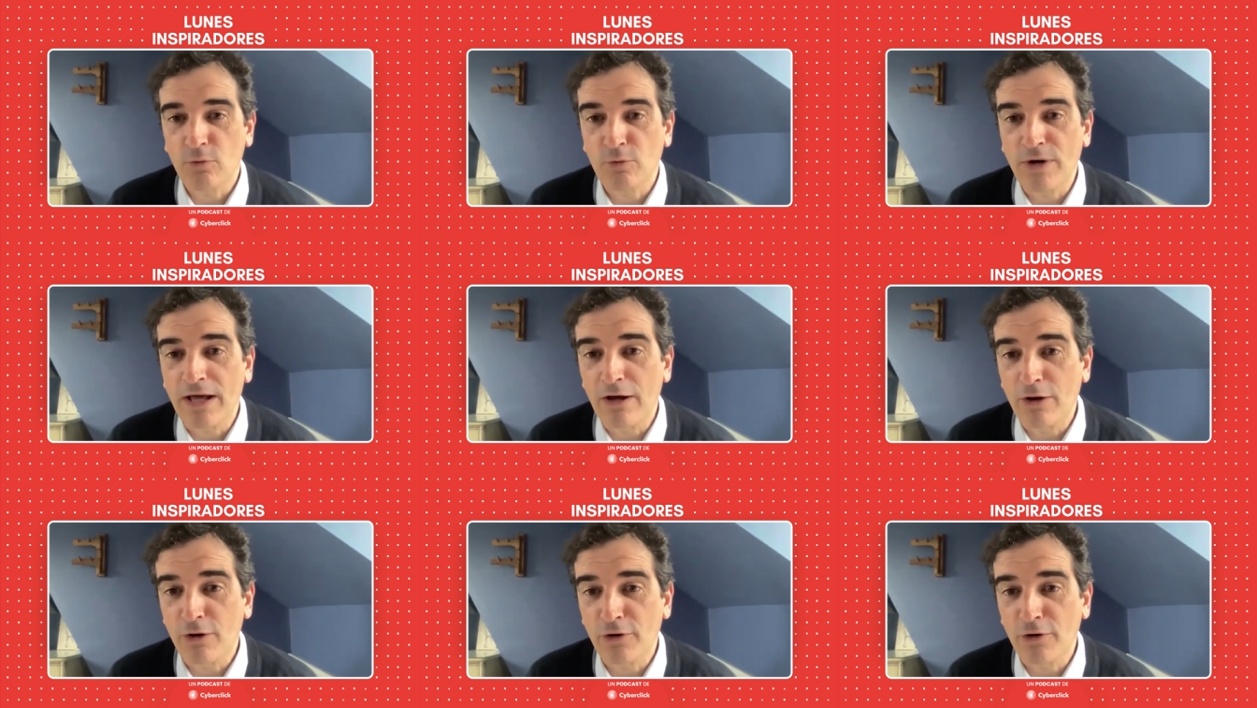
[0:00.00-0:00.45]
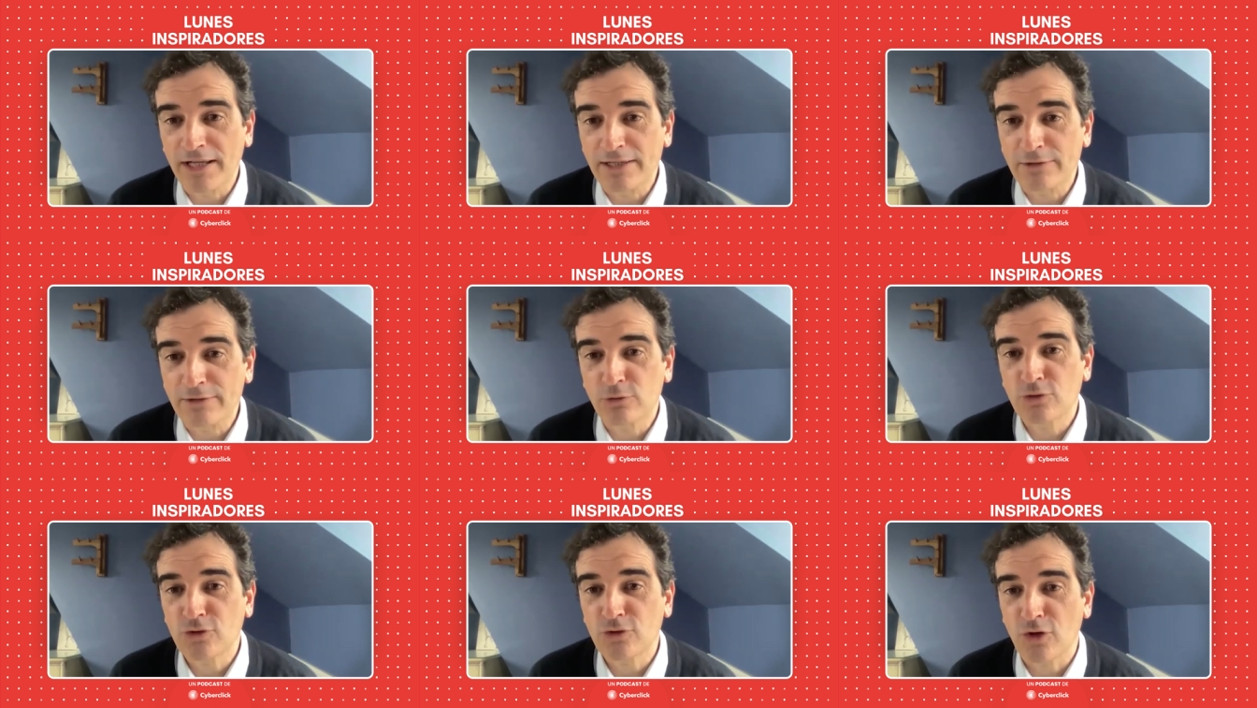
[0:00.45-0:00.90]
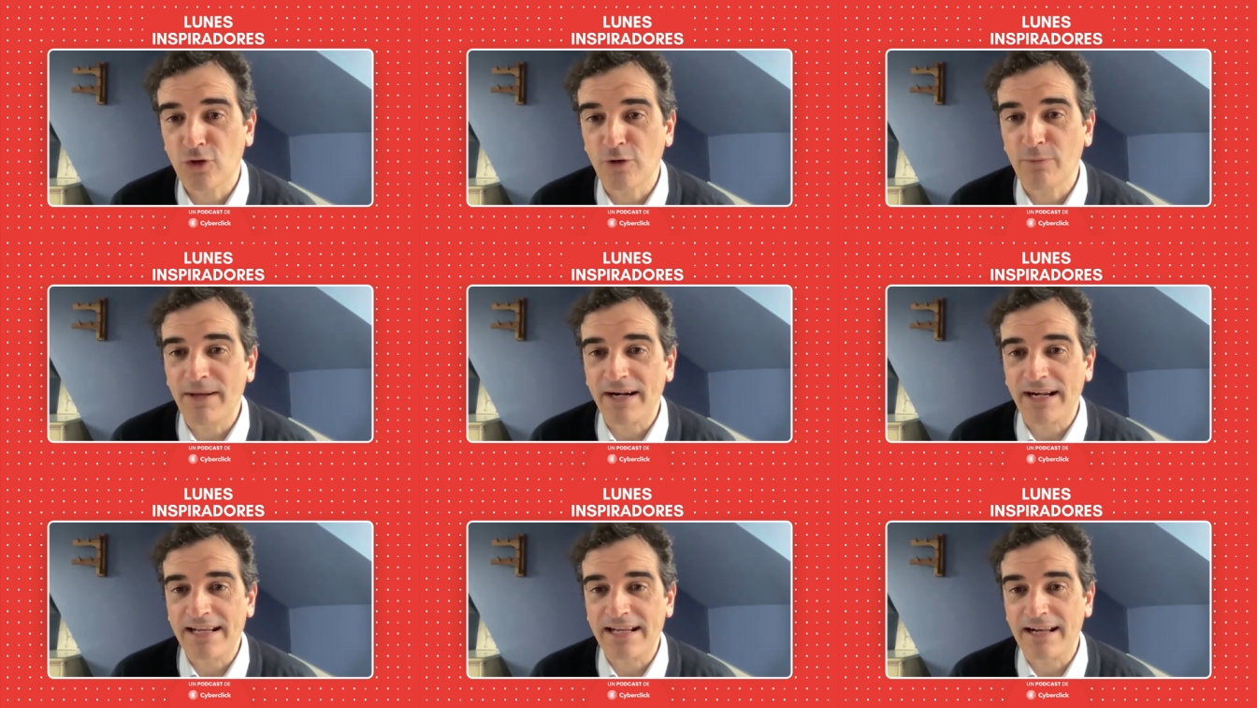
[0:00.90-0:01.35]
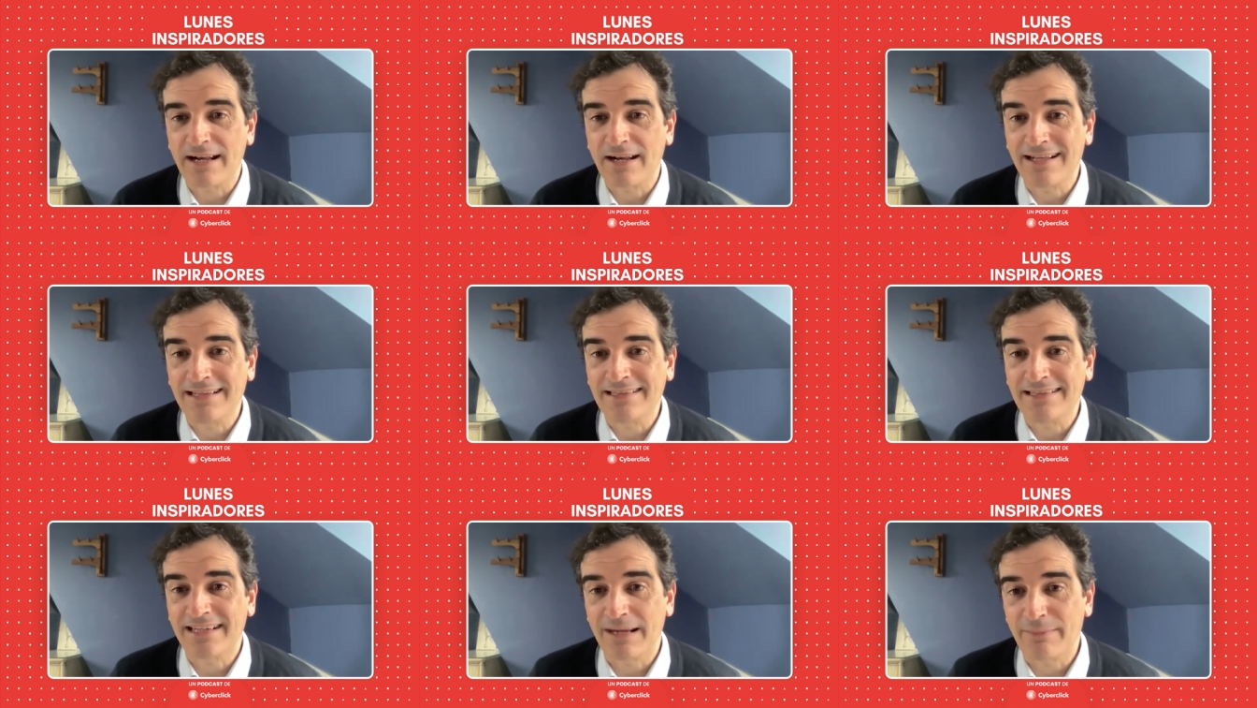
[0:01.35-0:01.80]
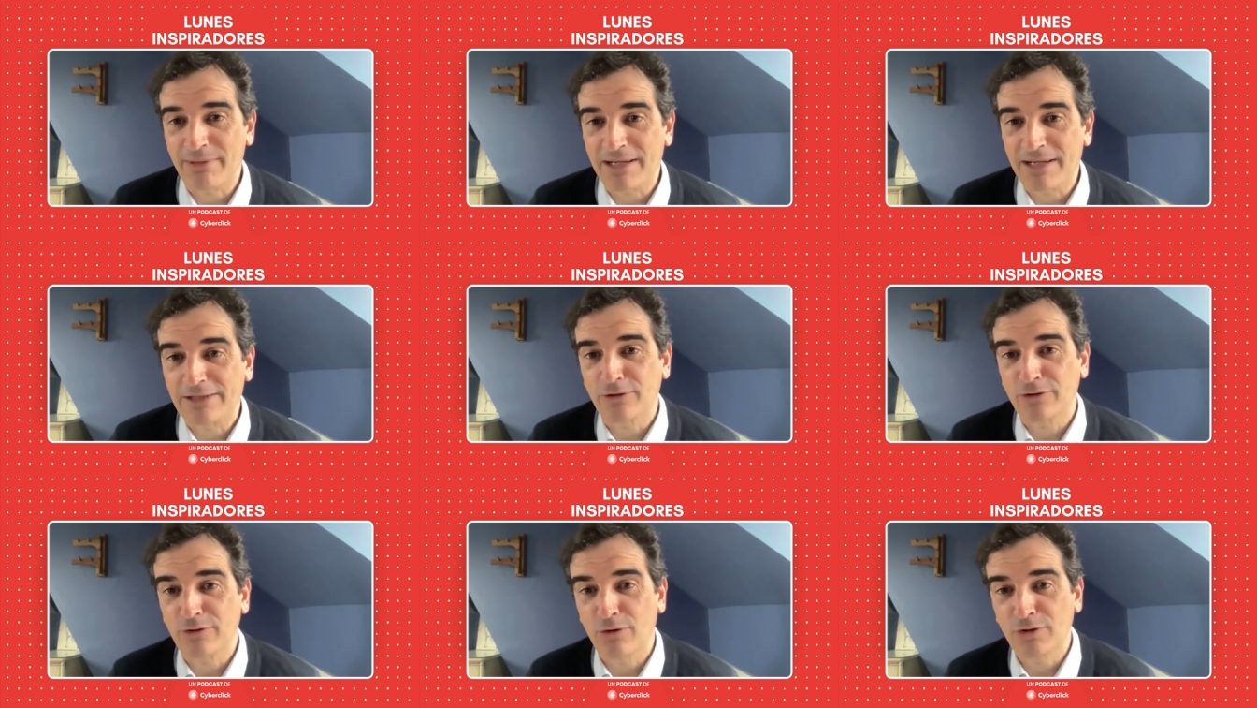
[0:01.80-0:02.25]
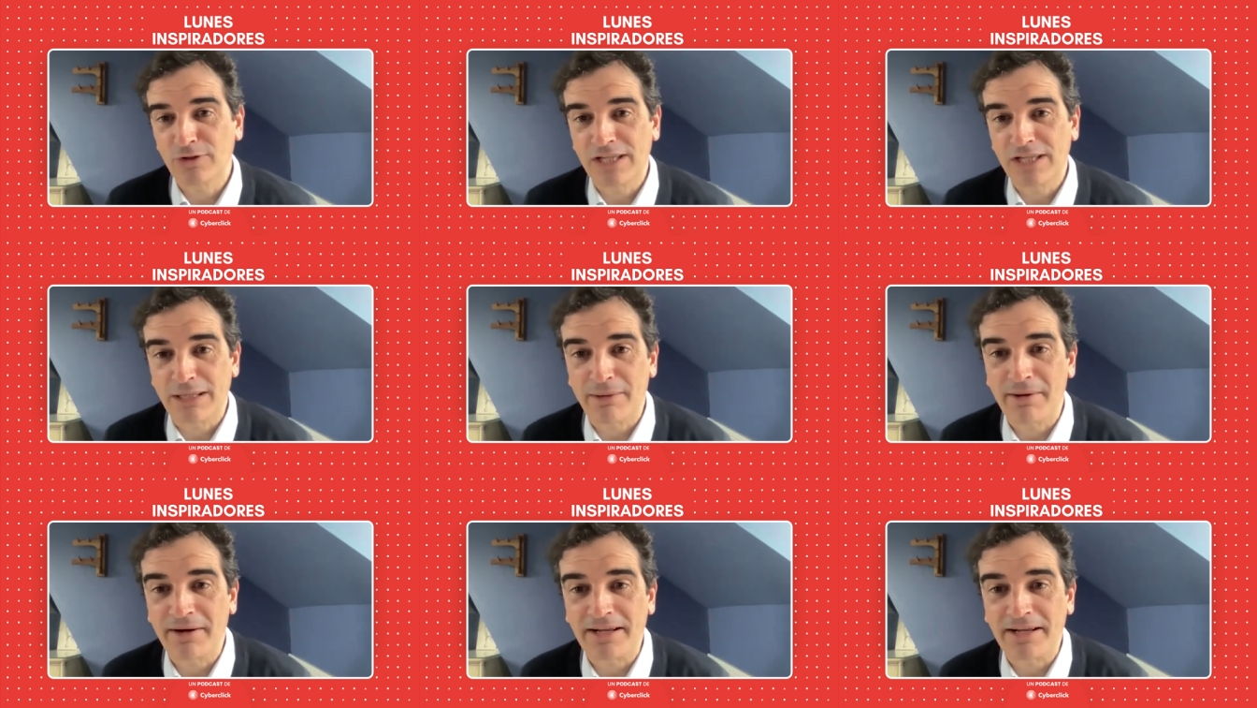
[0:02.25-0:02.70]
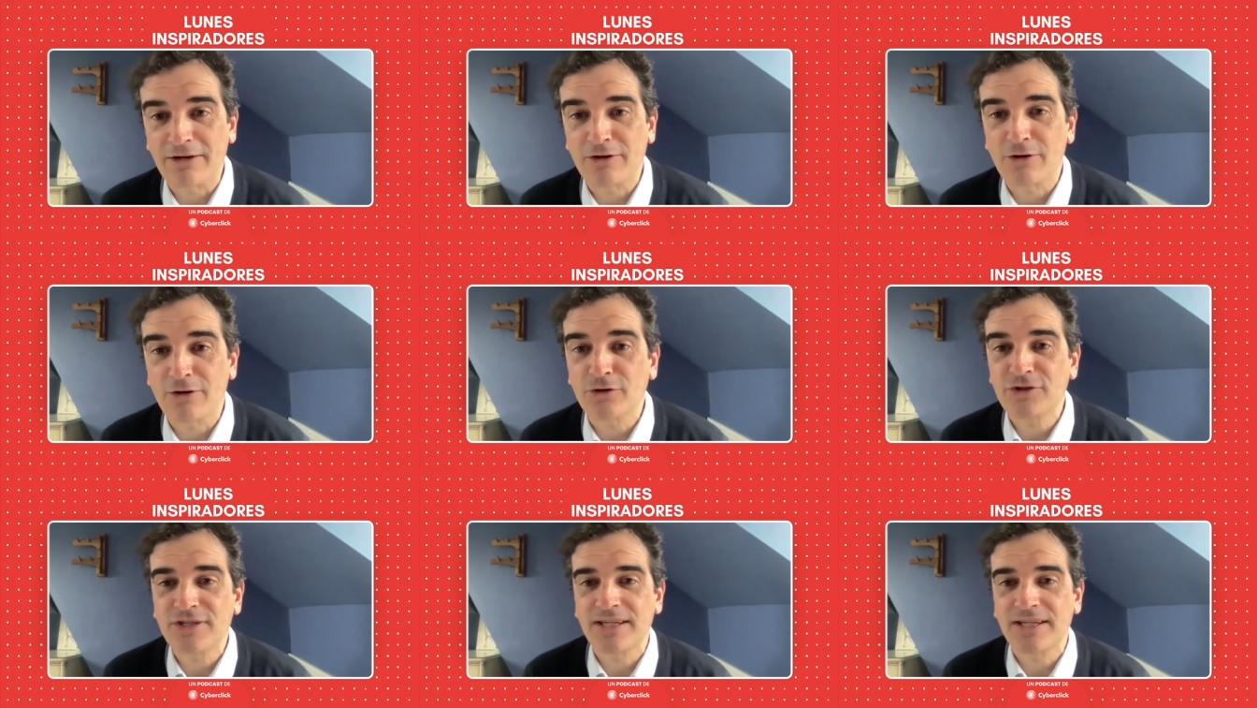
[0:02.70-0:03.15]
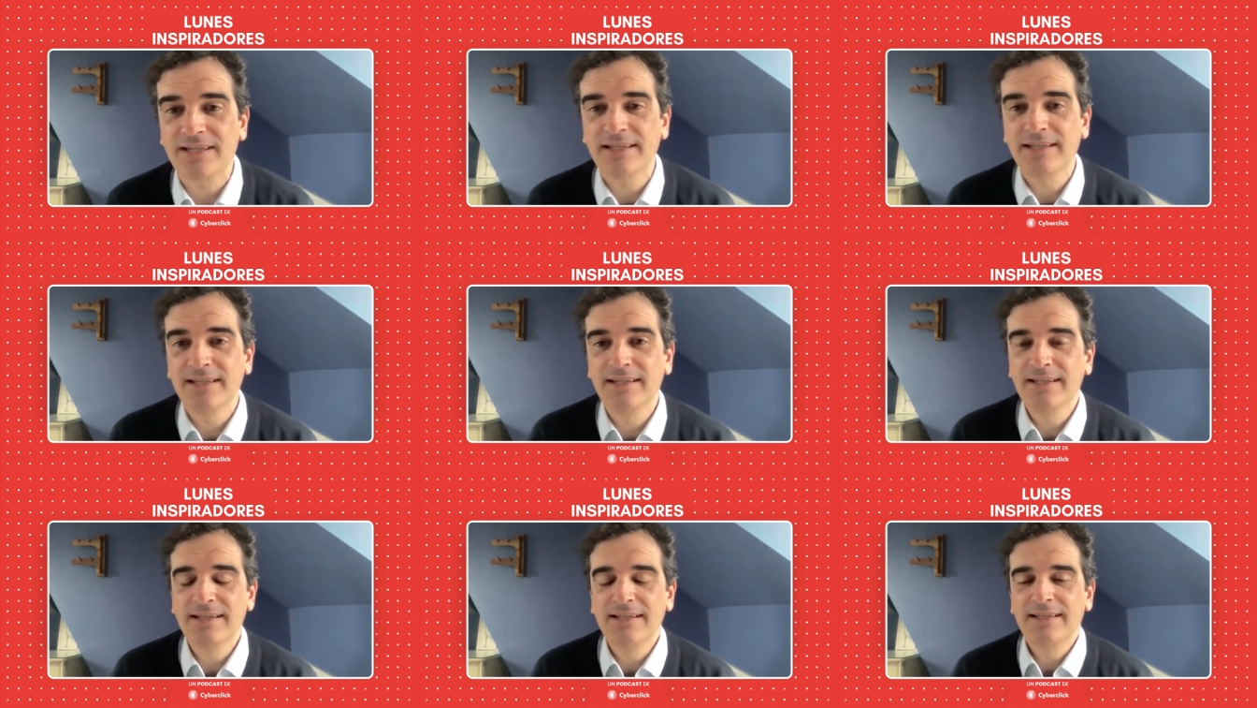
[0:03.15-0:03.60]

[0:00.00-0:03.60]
una hora tú solo para ir al entrenamiento y luego te llevan en coche.